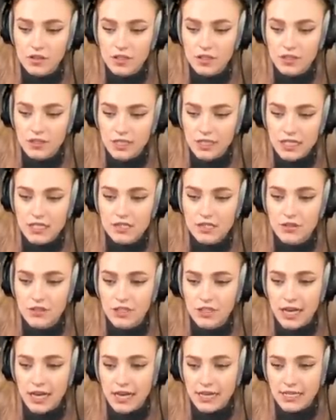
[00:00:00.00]
Das
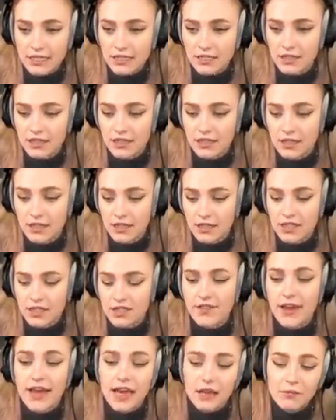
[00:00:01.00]
wird Eis.
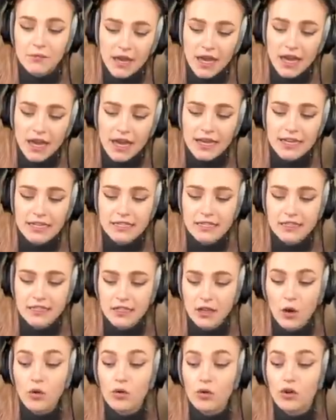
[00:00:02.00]
Bei Erdbeereis.
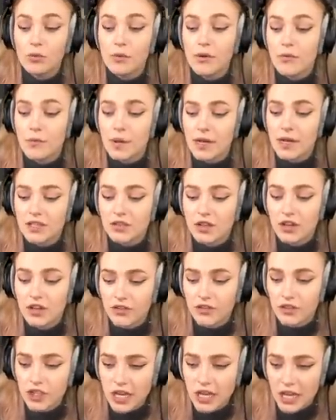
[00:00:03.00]
Oh, guck mal, wir machen sogar
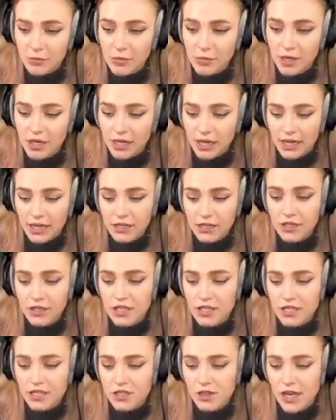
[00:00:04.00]
frische Erdbeeren rein. Oder
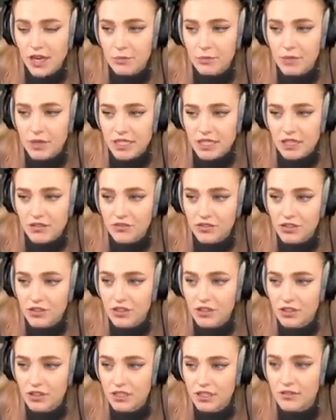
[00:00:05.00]
ist das nur Erdbeersaft?
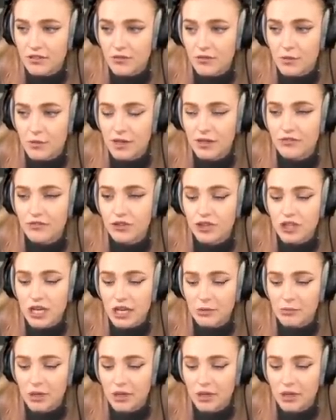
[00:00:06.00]
Nee, wir machen frische Erdbeeren